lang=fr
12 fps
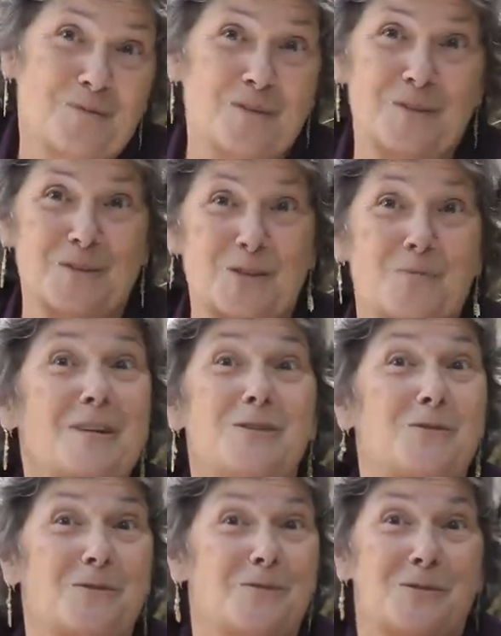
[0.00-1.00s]
je ne sais pas
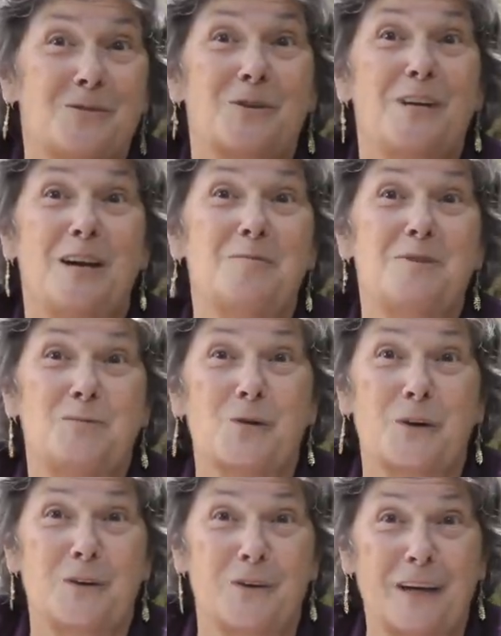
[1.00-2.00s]
si tu connais un petit peu
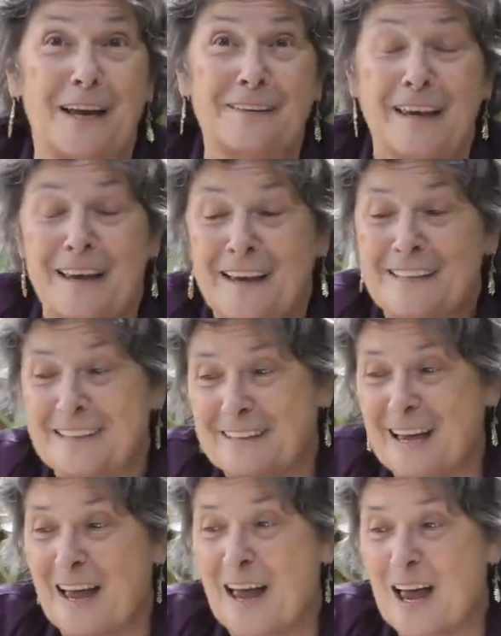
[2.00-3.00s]
Ryokan,
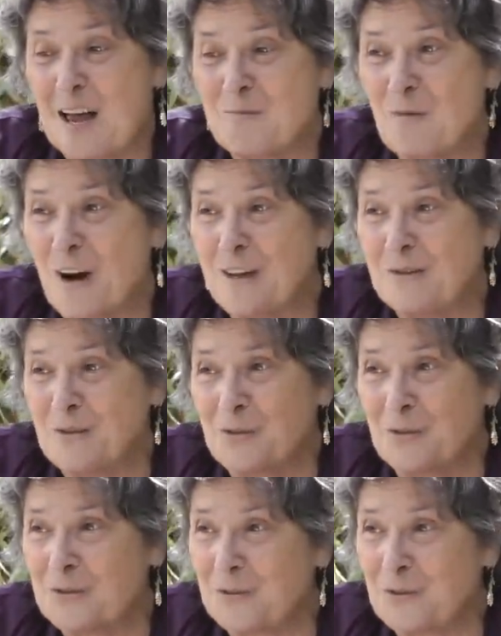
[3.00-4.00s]
c'est un, moine
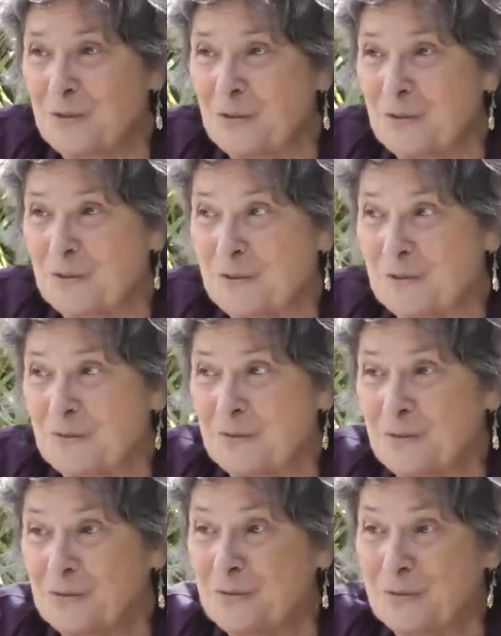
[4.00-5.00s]
dont on,
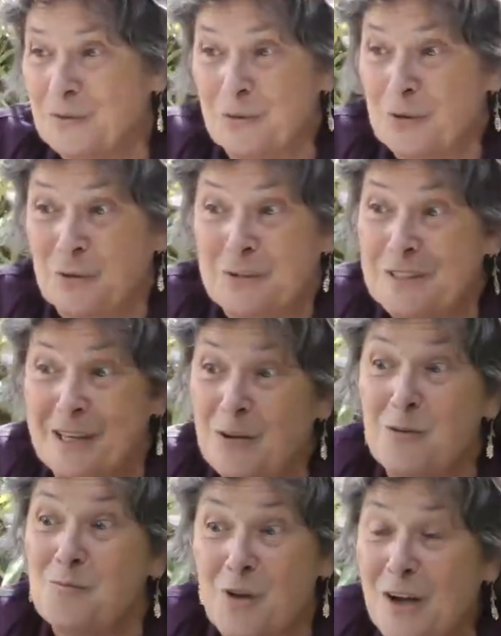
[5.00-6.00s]
dont on, disait
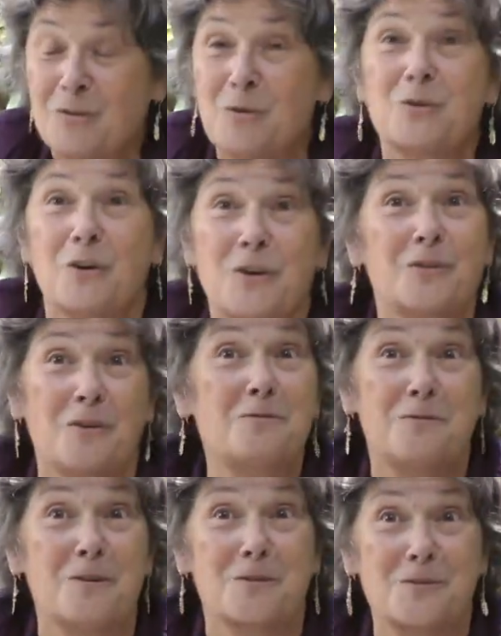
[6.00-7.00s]
le moine au cœur
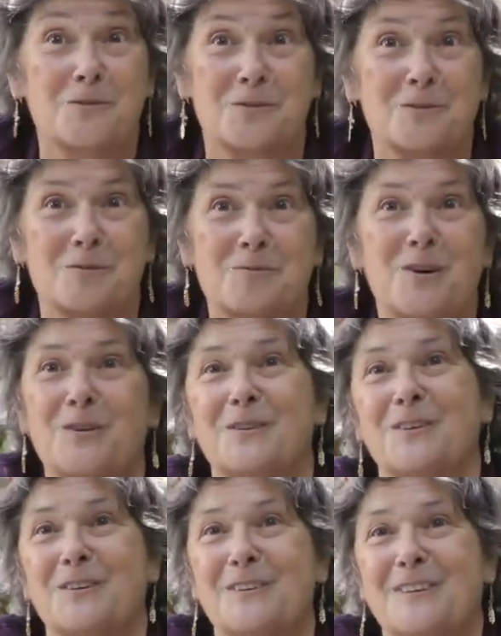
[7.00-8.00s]
d'enfant justement.
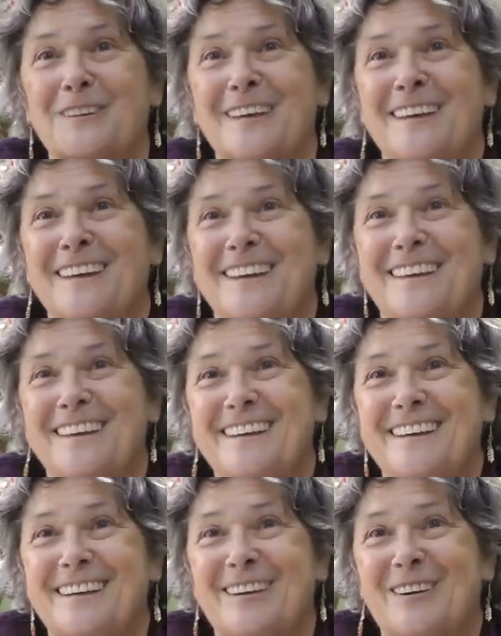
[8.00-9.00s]

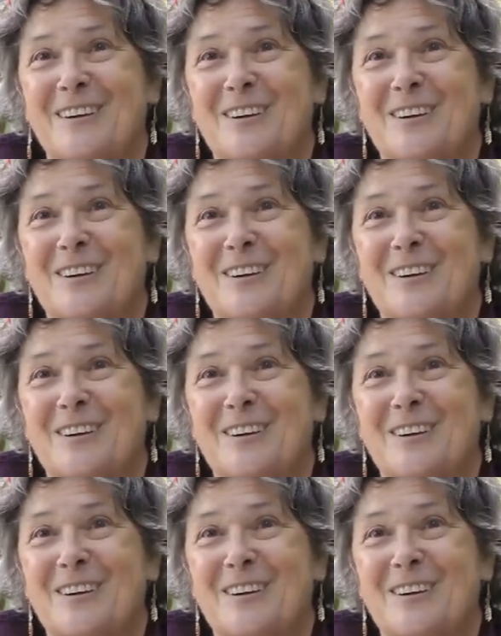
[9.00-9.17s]
et,